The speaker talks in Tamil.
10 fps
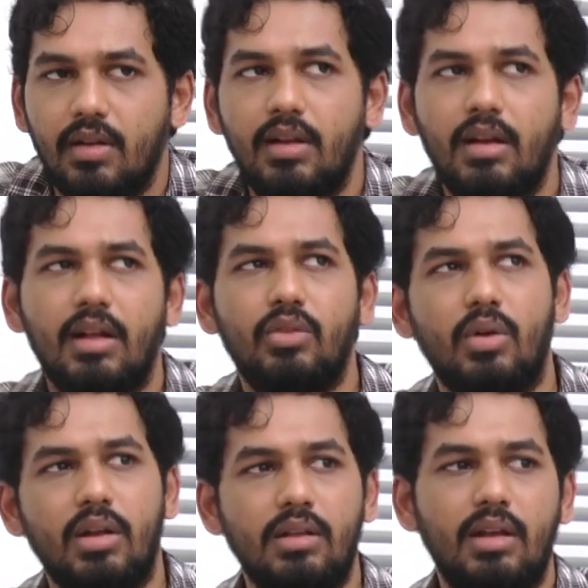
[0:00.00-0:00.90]
இல்லைங்க நான்
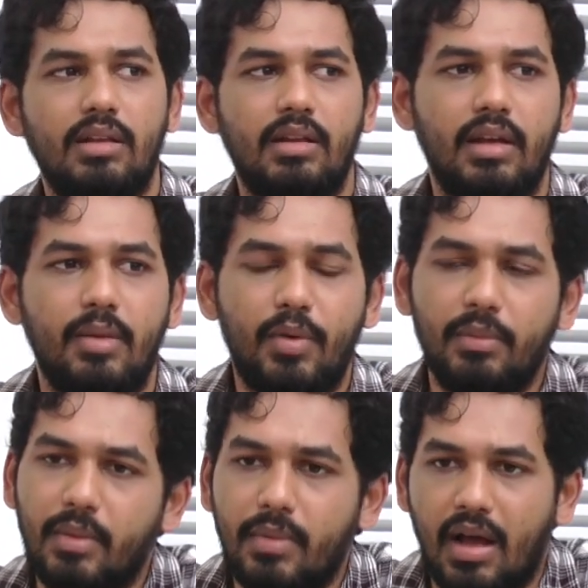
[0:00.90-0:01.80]
தொடர்ந்து அது நாங்கள்
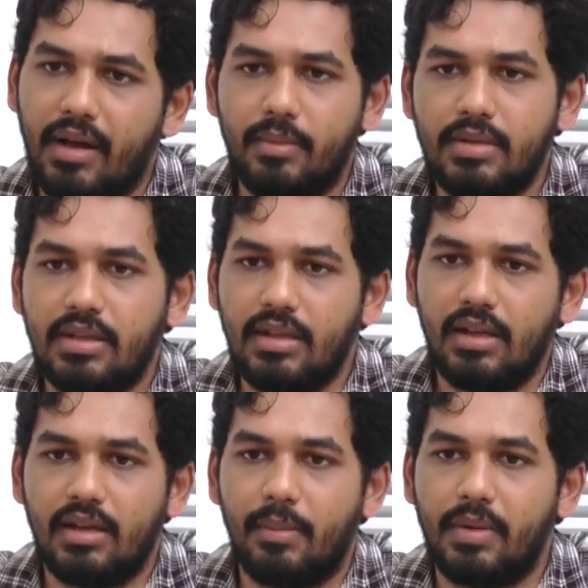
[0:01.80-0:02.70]
இப்பாப் தமிழ் ஆரம்பித்ததே
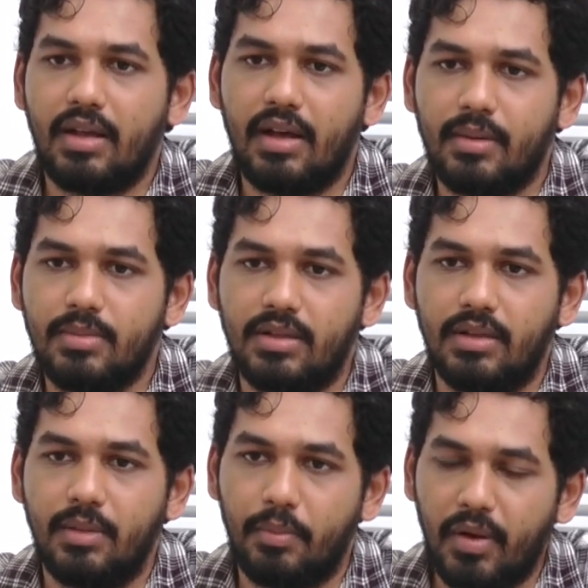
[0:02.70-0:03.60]
அப்படி தான் ஆரம்பிச்சது
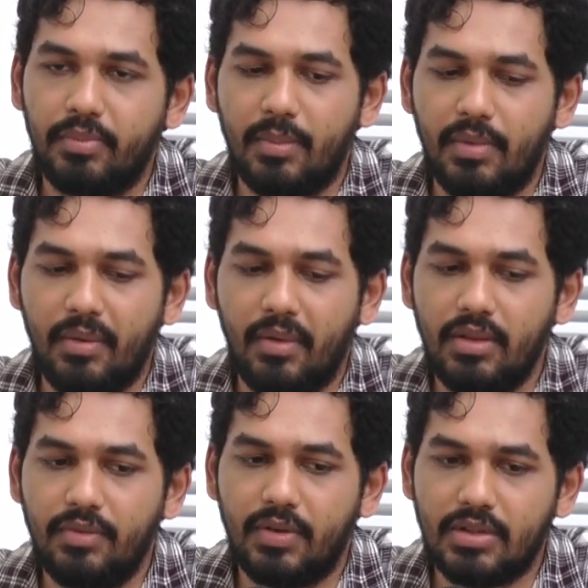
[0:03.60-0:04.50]
இப்பாப் தமிழாவே
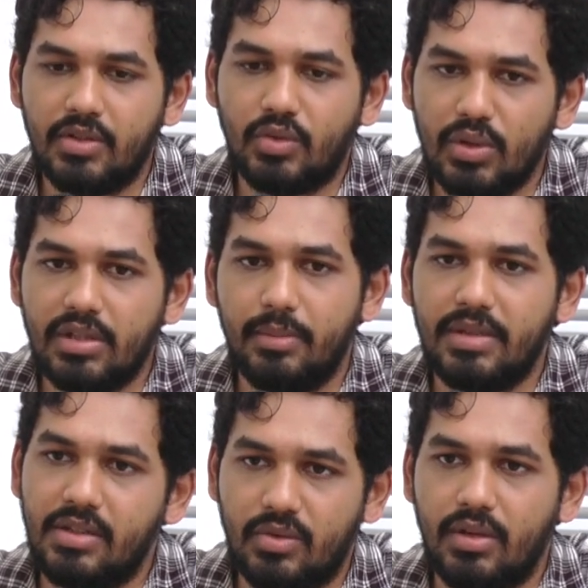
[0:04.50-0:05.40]
வந்து ஃபஸ்ட்டு சோஷியல்
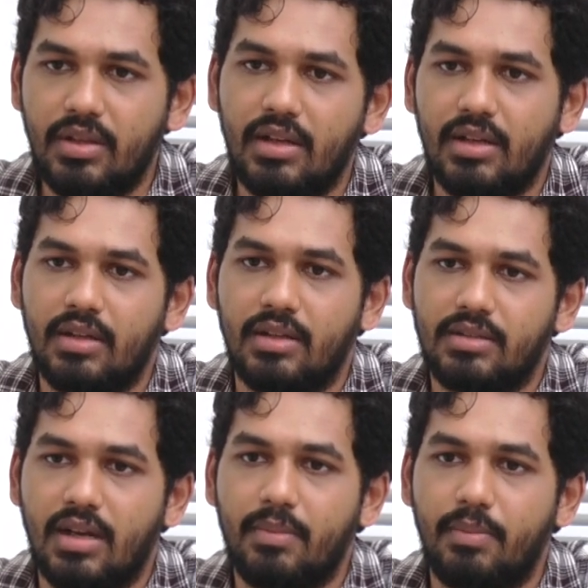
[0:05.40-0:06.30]
மெசேஜ் சொல்லி தான்
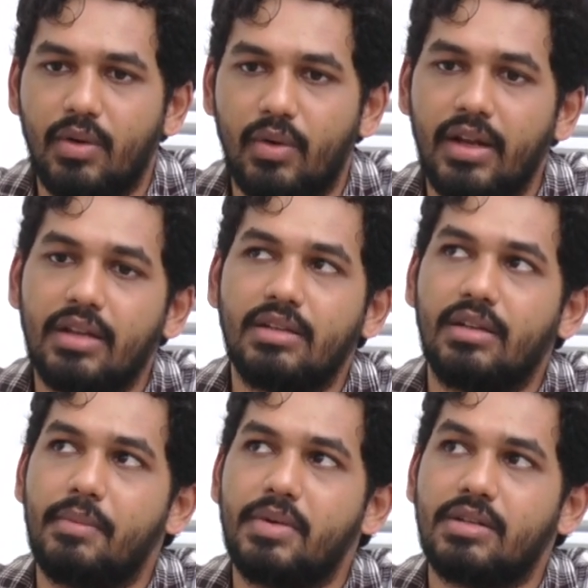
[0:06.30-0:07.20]
ஸ்டார்ட் பண்ணோம் எலெக்ஷன்
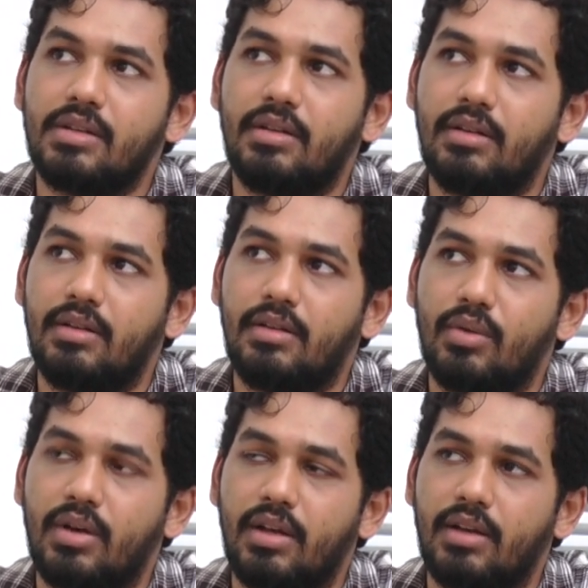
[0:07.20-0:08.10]

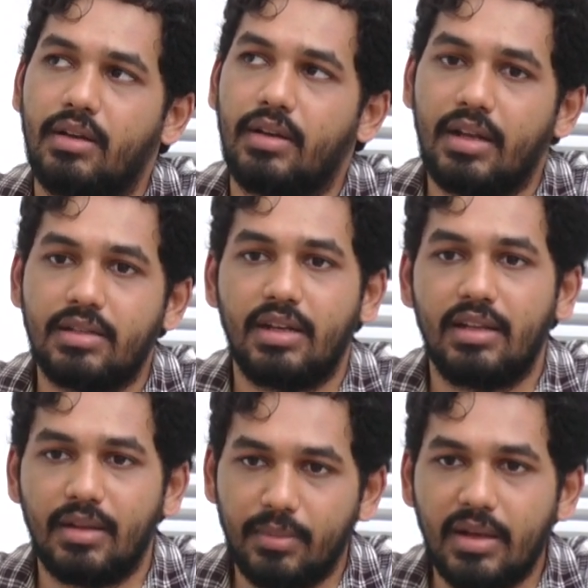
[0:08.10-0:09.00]
கமிஷனோட எலெக்ஷன்
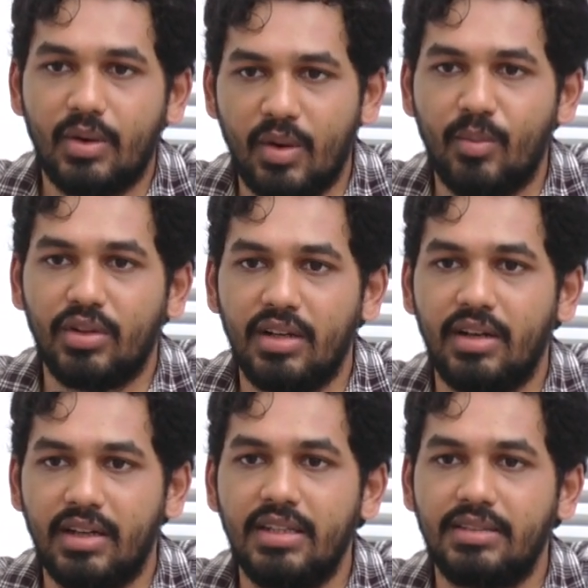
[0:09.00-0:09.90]
அந்தம் தான் எங்களோட முதல்
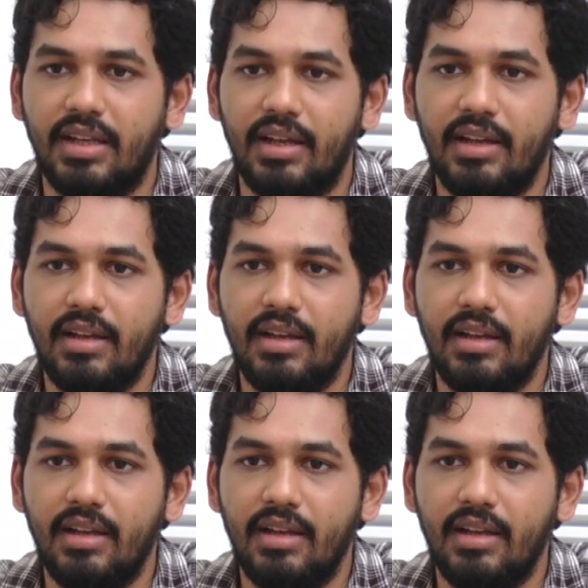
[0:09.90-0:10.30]
ரிலீஸே